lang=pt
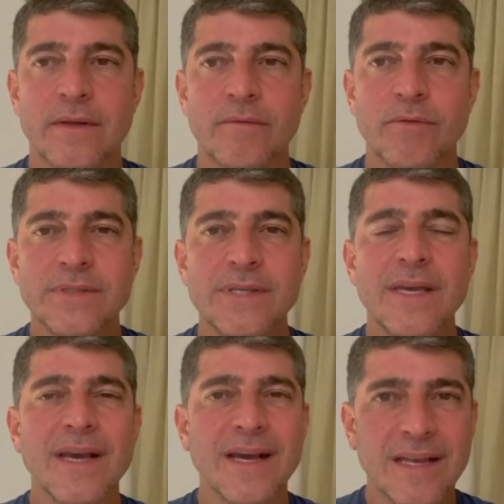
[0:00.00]
Você
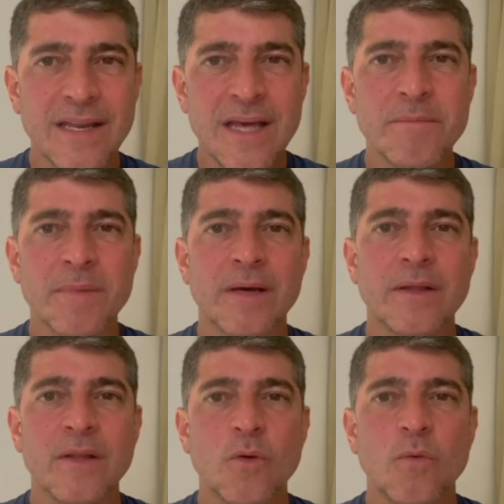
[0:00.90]
reclama
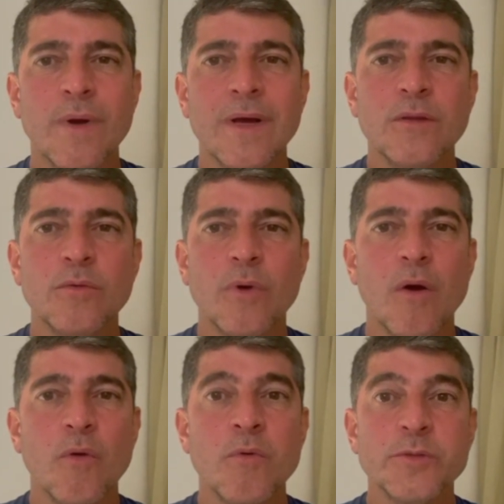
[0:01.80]
quando
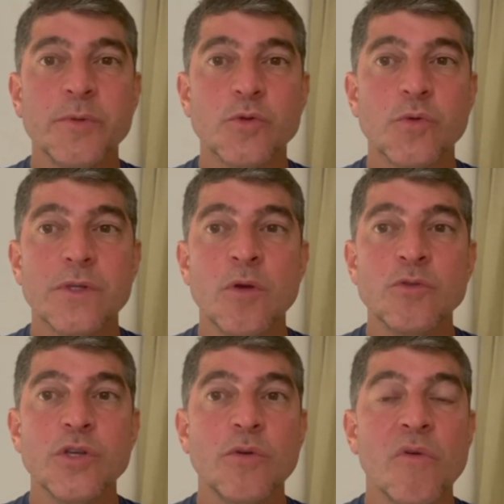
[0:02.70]
algumas pessoas não
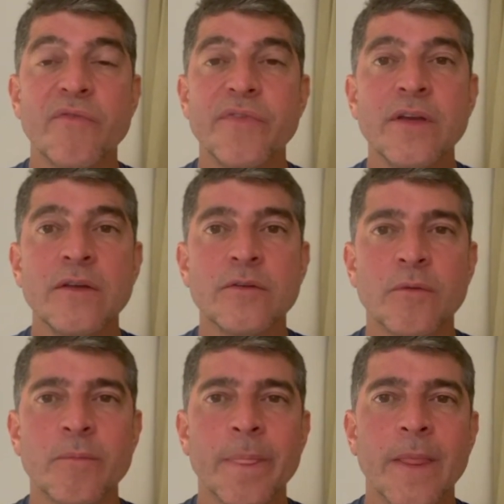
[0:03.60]
te
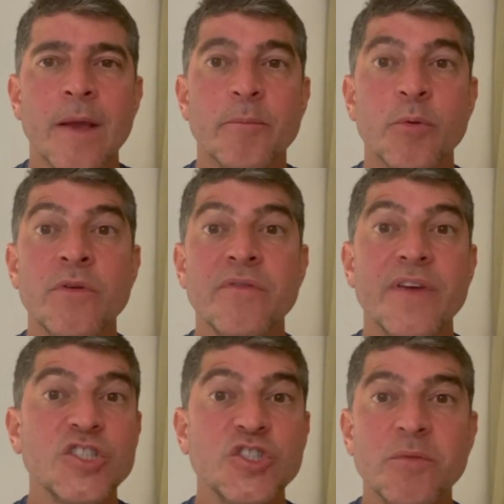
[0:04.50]
convidam para um
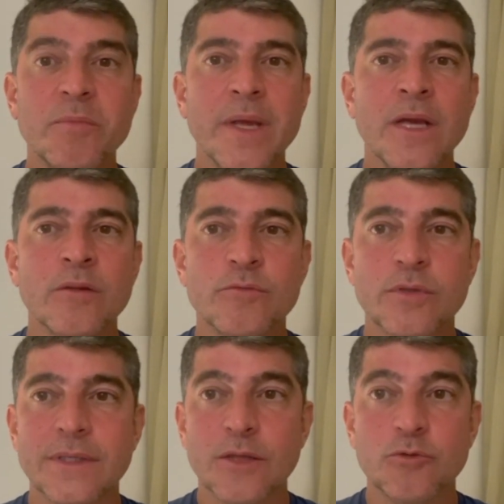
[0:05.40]
investimento
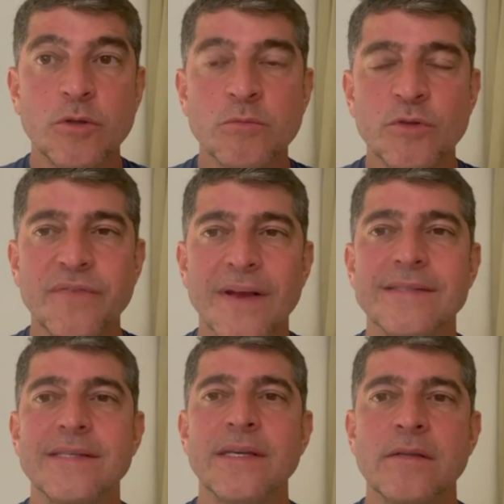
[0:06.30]
que está todo mundo
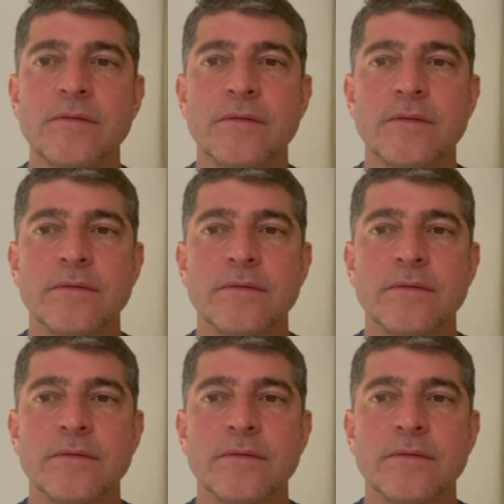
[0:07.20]
fazendo?